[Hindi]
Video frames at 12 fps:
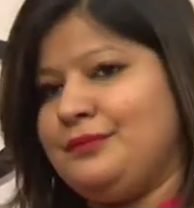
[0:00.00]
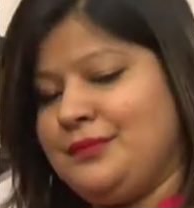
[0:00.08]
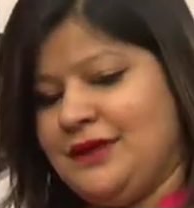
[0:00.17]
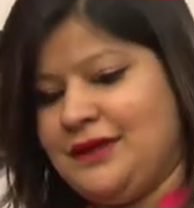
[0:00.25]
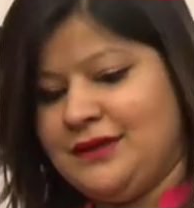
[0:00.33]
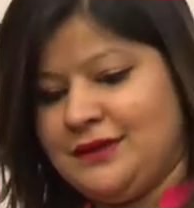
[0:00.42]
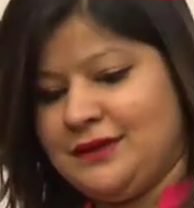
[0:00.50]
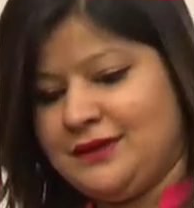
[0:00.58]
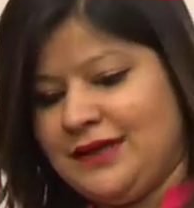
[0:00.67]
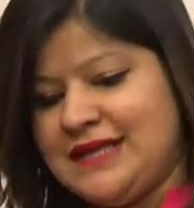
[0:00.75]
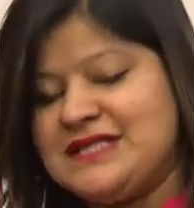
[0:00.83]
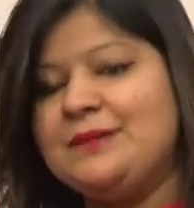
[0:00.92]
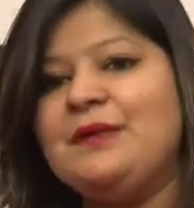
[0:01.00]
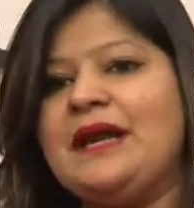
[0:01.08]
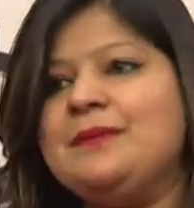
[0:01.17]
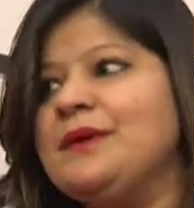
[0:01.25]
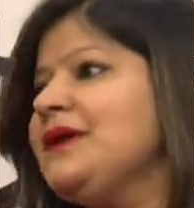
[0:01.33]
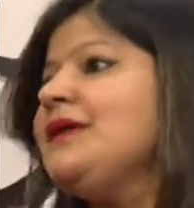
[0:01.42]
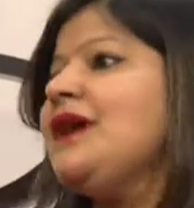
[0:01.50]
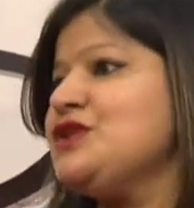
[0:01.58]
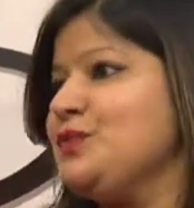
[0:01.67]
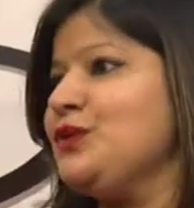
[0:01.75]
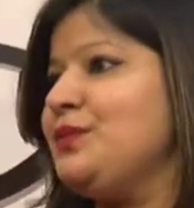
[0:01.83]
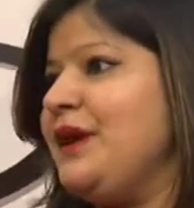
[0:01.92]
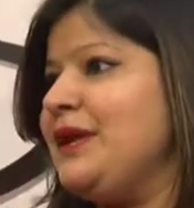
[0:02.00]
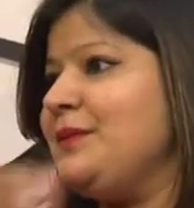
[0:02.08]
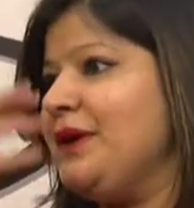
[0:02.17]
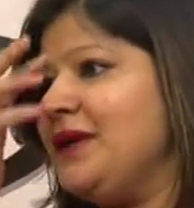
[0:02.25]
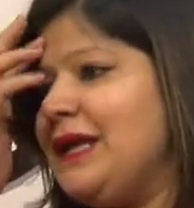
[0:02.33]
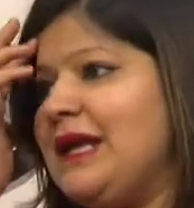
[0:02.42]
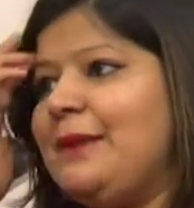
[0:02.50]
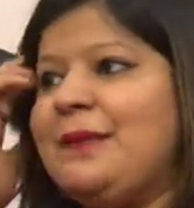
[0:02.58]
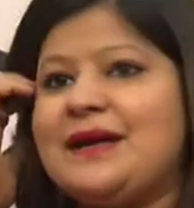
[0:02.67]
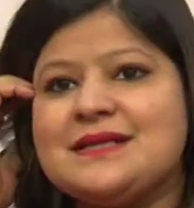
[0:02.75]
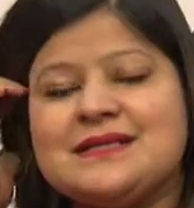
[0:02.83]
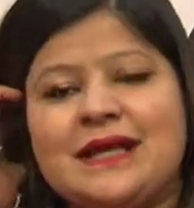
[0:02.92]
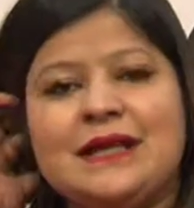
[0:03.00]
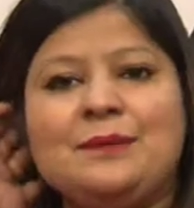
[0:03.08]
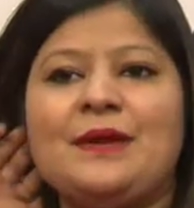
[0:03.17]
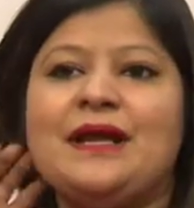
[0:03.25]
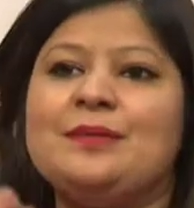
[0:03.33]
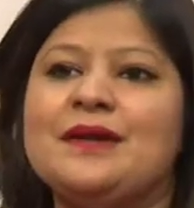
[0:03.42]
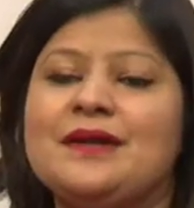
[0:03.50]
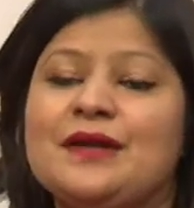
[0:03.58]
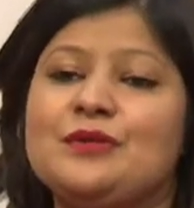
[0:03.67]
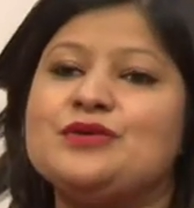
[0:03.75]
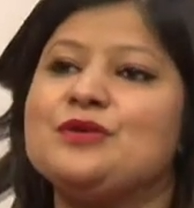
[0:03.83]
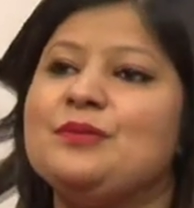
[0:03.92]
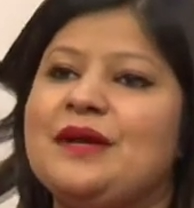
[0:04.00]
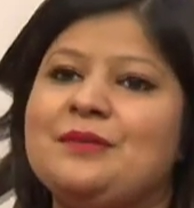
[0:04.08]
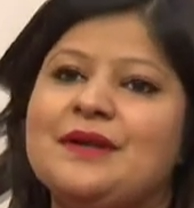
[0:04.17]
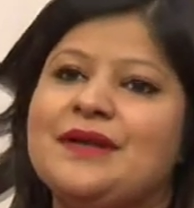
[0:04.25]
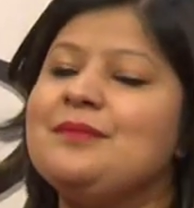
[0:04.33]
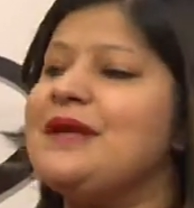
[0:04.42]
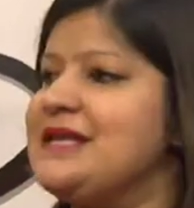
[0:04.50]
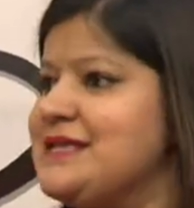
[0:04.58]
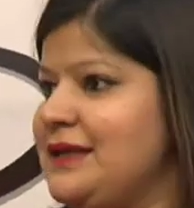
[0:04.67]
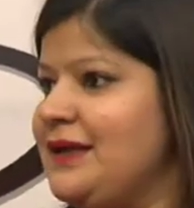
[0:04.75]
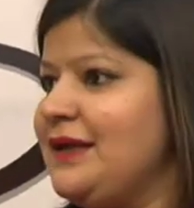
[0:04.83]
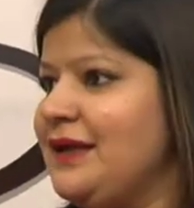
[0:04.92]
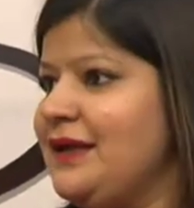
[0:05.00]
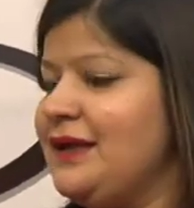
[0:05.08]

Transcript: ऐसी ब्राइड बन के राजपूत ब्राइड बन के या पाकिस्तानी ब्राइड बन के क्रिश्चन ब्राइड बन के हम कैसे लगेंगे